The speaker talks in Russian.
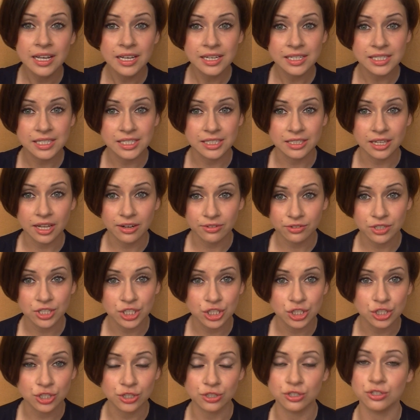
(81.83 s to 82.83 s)
силовые
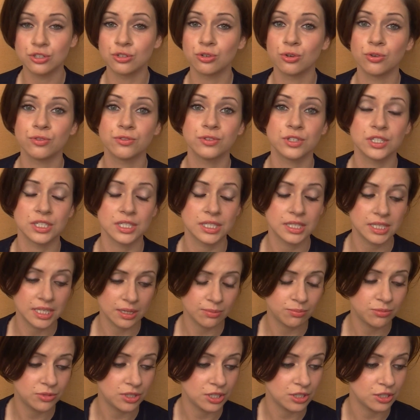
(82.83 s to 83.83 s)
тренировки,
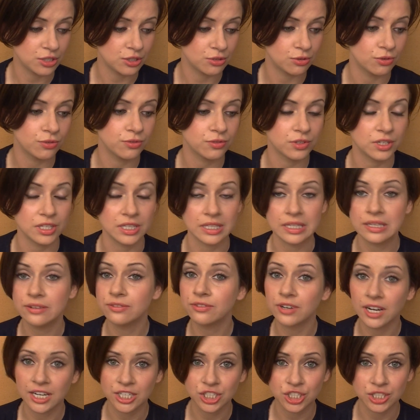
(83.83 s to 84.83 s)
степ-тренировки.
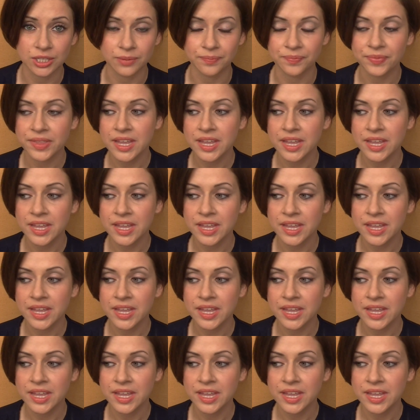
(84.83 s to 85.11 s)
Неважно.